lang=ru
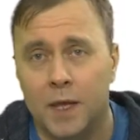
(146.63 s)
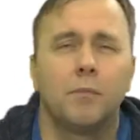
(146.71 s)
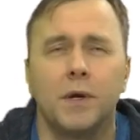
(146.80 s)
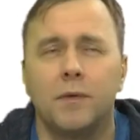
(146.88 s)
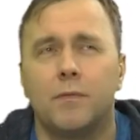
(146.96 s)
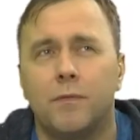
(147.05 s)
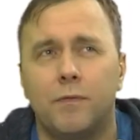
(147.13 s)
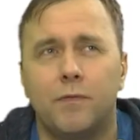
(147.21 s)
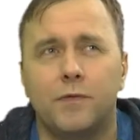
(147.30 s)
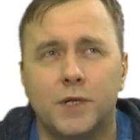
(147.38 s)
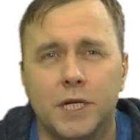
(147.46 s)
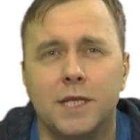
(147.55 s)
Мы
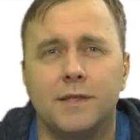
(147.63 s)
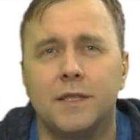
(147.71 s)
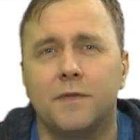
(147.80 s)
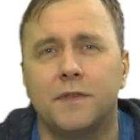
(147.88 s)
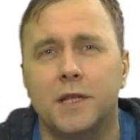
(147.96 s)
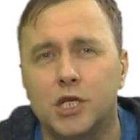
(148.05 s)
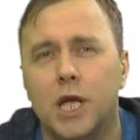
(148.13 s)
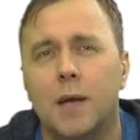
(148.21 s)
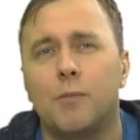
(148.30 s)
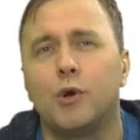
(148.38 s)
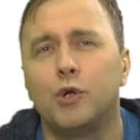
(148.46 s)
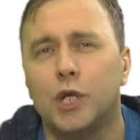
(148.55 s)
в жизни
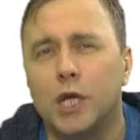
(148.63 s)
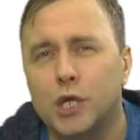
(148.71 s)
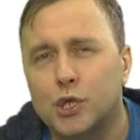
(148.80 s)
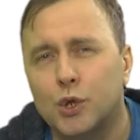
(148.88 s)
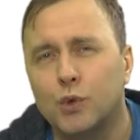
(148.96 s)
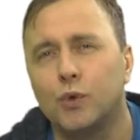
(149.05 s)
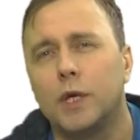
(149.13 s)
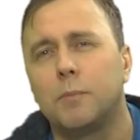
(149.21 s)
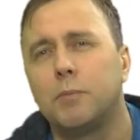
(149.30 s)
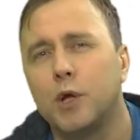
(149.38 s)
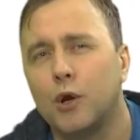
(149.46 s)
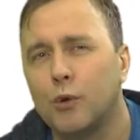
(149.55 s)
встречаем людей, что-то у них
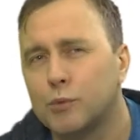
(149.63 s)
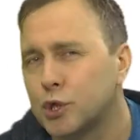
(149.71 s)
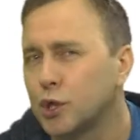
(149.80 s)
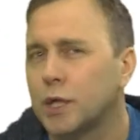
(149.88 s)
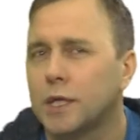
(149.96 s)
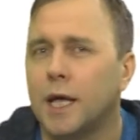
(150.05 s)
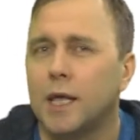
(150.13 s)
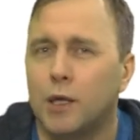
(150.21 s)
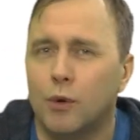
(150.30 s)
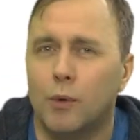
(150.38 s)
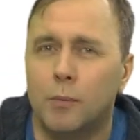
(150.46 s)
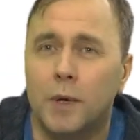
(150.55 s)
берем, что-то
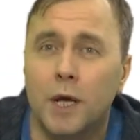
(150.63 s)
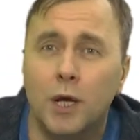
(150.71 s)
даем.